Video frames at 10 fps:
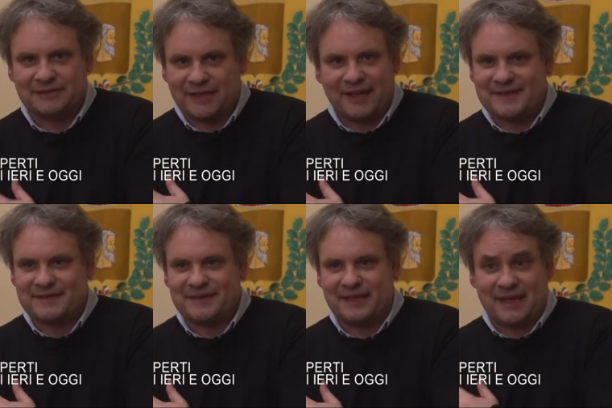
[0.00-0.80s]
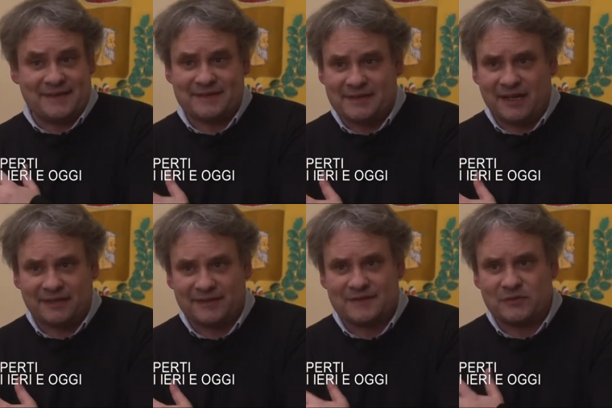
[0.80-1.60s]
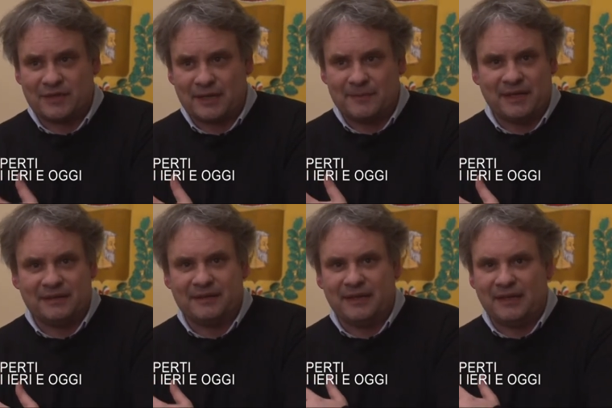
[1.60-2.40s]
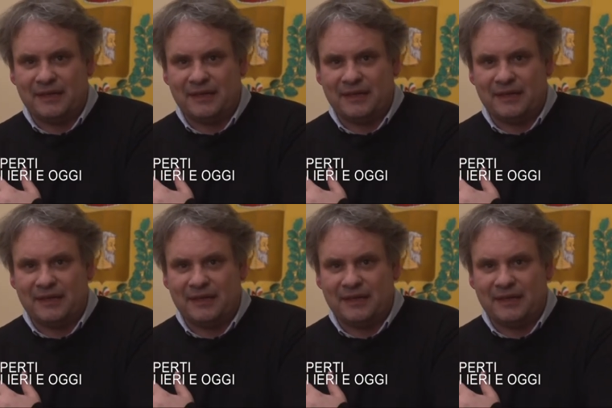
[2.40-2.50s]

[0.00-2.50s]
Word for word: Trieste è stata storicamente